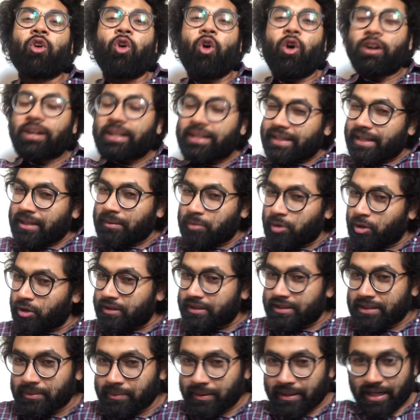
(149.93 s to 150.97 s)
অনেকেই ভোট
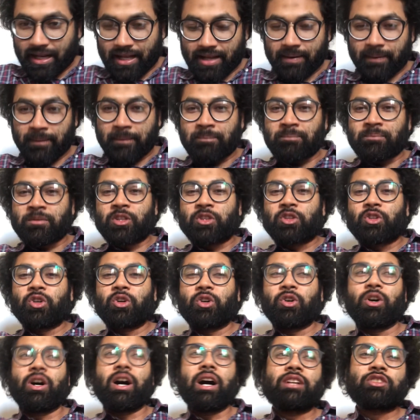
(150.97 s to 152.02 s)
দিবে না তো
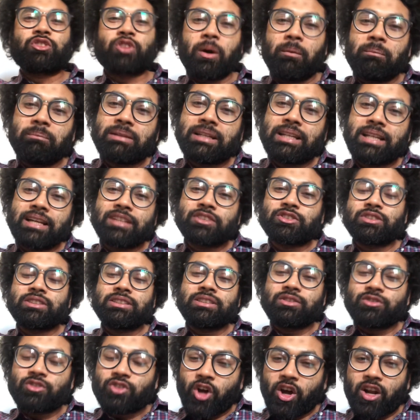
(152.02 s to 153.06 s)
সব মিলিয়ে যদি
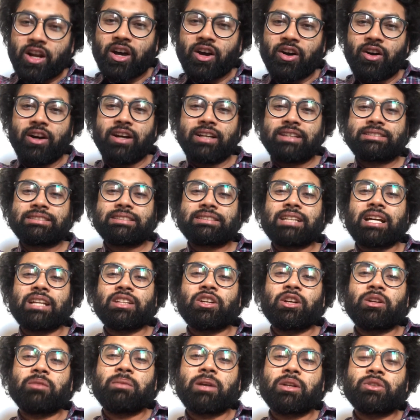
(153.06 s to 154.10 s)
ধরা হয় যে
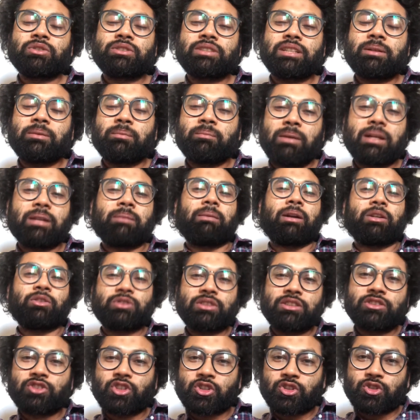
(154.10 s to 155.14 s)
সাধারণ মানুষের মানে
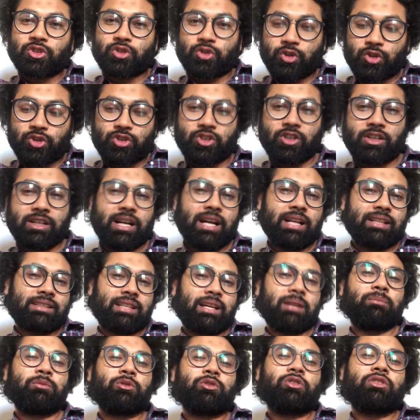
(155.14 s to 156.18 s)
মানুষের যত লোক সংখ্যা
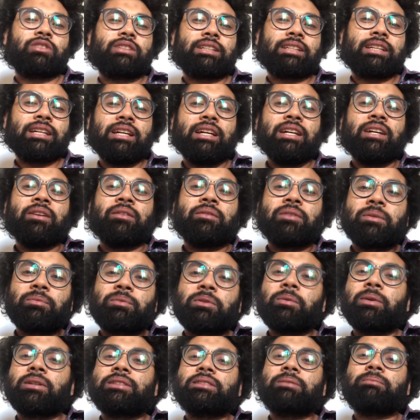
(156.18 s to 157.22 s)
তার মধ্য থেকে ফিফটি
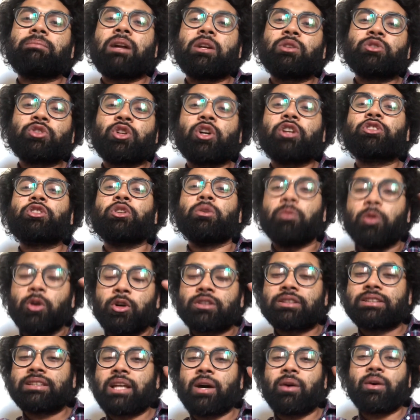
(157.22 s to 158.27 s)
পার্সেন্ট মানুষ হয়তো ভোট
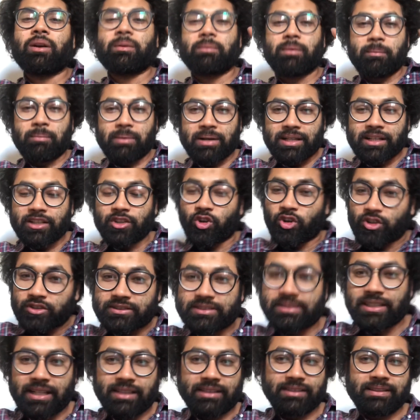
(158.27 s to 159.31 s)
দেওয়ার ব্যাপারে
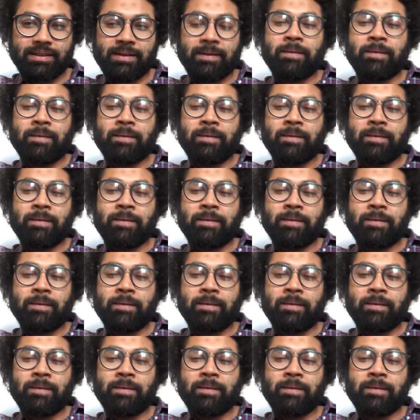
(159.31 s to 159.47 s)
কনসার্ন